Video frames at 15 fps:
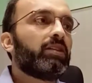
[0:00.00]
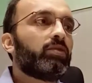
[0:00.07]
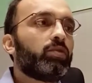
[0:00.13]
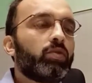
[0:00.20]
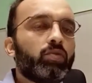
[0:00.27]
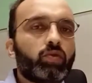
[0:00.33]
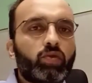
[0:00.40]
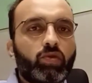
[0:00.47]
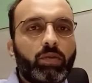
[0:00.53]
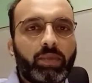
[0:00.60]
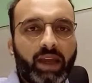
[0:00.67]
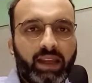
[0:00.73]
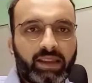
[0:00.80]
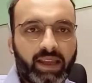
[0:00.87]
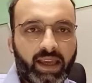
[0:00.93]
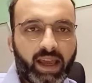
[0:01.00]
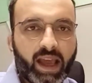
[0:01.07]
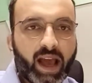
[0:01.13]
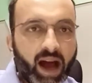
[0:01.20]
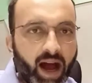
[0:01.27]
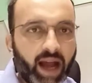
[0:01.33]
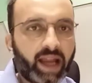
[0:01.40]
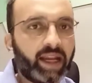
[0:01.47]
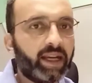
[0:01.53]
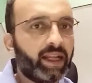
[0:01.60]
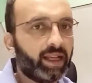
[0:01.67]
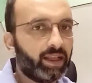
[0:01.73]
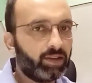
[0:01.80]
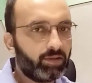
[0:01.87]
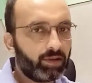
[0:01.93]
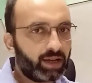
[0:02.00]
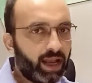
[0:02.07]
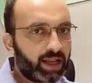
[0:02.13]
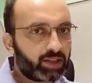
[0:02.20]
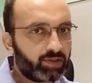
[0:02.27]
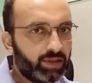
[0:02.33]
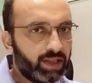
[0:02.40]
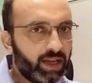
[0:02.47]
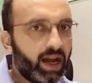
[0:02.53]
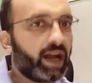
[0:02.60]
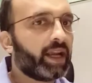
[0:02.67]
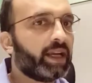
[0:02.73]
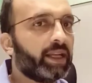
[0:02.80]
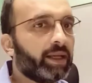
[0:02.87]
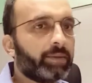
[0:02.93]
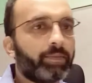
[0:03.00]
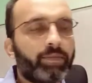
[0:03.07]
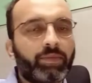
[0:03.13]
तो उसको हम कहते हैं हाइडिंग यू आर एक्चुअली हाइडिंग